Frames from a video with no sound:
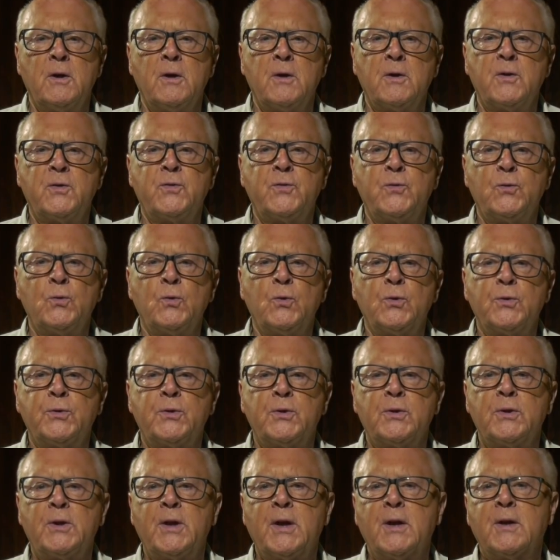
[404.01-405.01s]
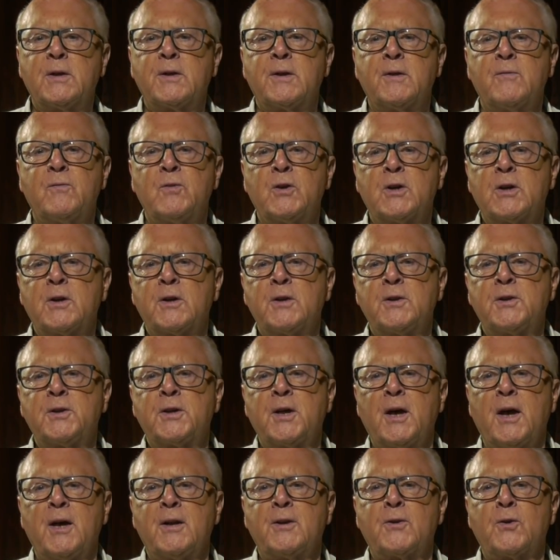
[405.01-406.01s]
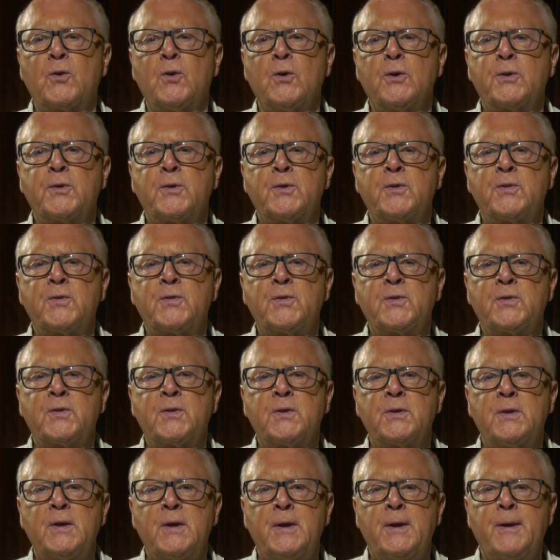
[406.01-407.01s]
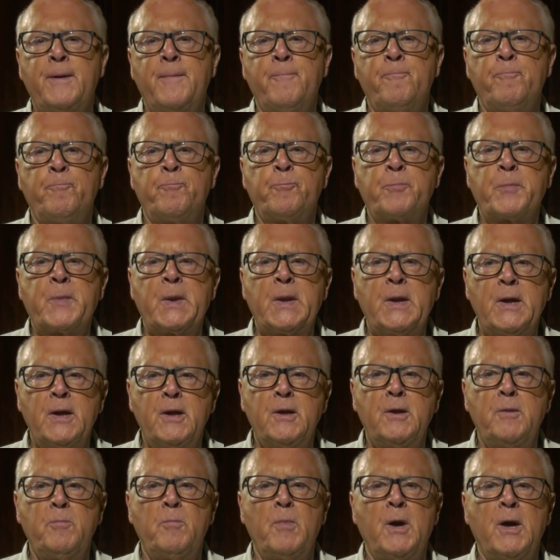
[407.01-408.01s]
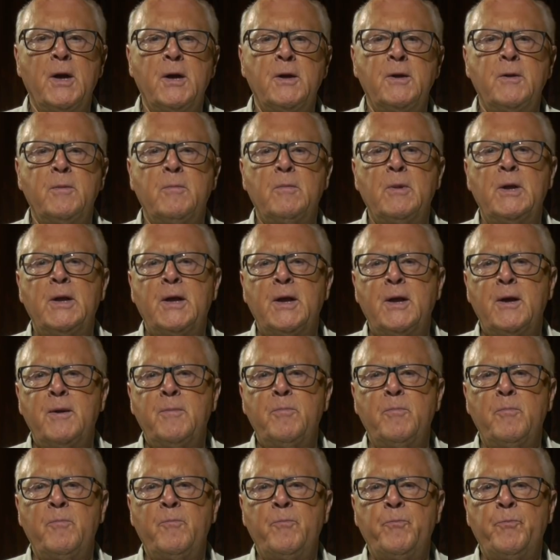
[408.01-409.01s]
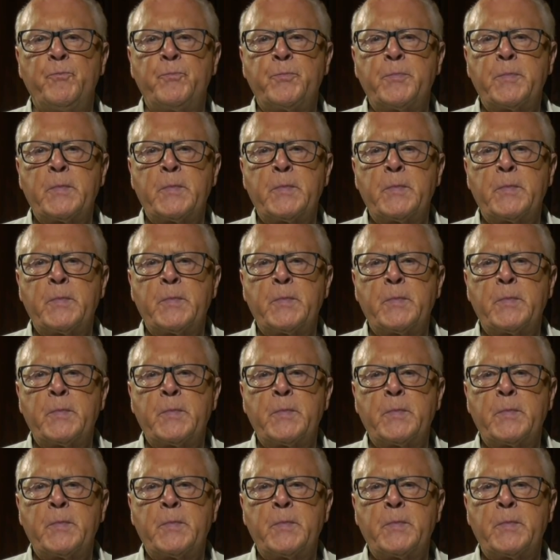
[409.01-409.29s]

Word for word: Ich suchte nach der Wirklichkeit Gottes in meinem Leben